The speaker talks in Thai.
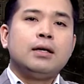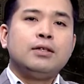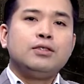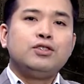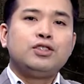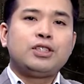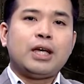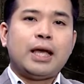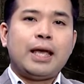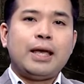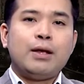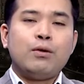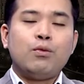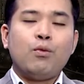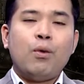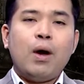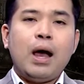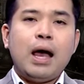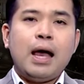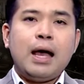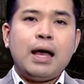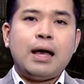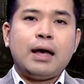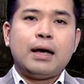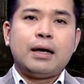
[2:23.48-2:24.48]
จะเห็น
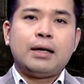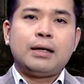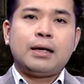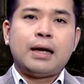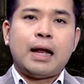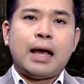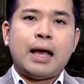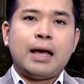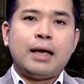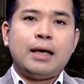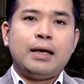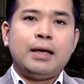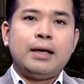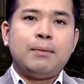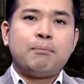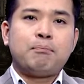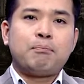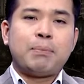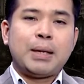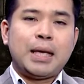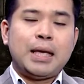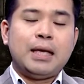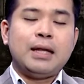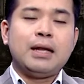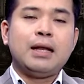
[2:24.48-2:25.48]
ว่าใน
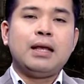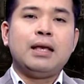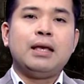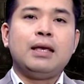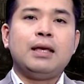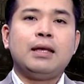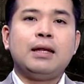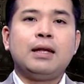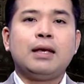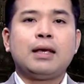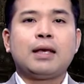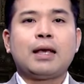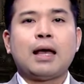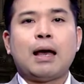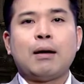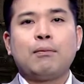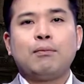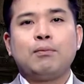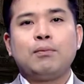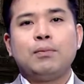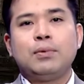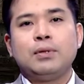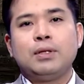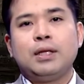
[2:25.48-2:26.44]
ปีนี้นะครับ